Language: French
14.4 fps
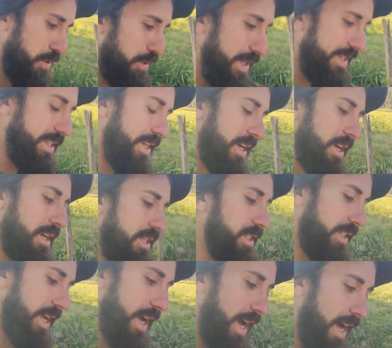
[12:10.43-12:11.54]
c'était ah si,
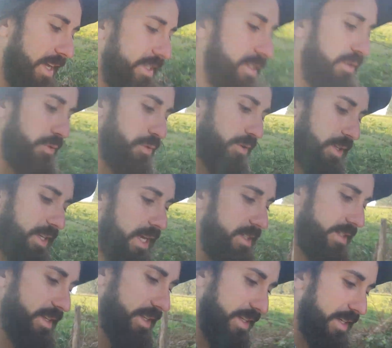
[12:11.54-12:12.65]
j'étais à Askiri.
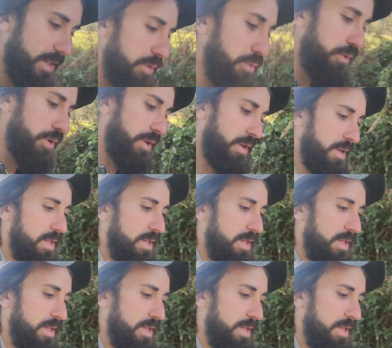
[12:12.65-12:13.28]
Askiru.